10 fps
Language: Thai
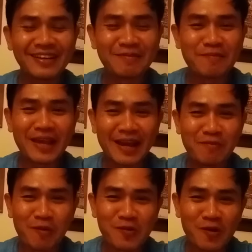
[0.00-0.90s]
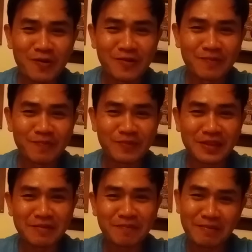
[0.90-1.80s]
ไม่งั้นผมคง
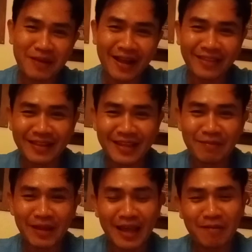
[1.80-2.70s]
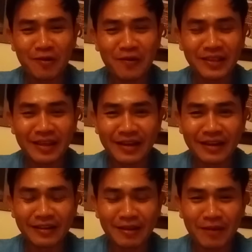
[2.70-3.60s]
เป็นมหาเศรษฐีไปแล้ว เพราะว่าเจอ
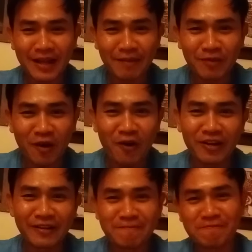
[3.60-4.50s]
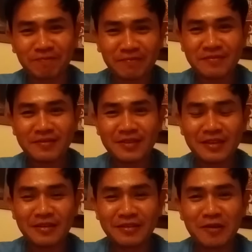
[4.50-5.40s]
ตำราทำทอง
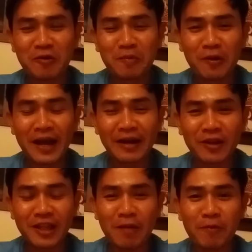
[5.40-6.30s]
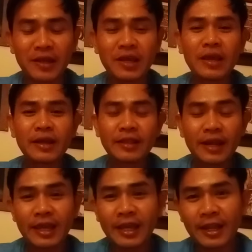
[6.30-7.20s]
ซึ่งคนโบราณเขาได้ทำไว้ ที
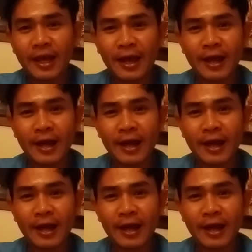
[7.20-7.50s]
นี้เนี่ย